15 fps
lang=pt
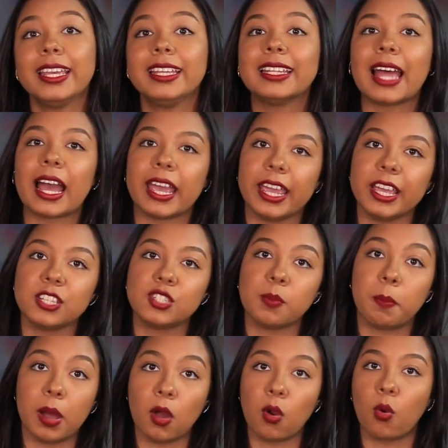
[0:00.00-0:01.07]
e na rede
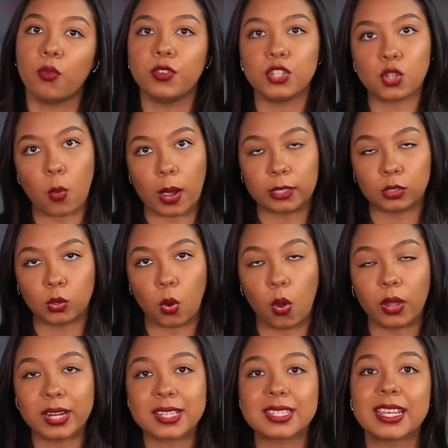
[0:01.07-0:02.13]
Banco 24
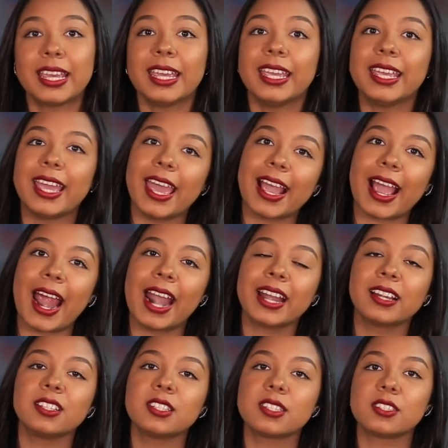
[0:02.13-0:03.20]
Horas e
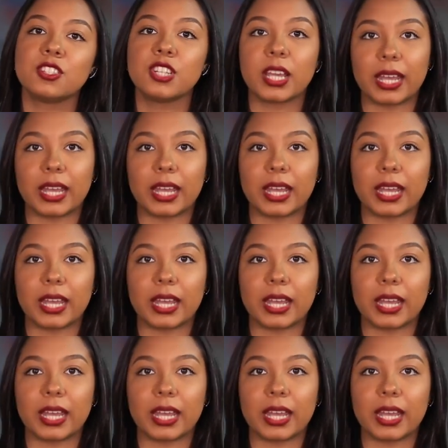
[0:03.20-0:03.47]
recargas de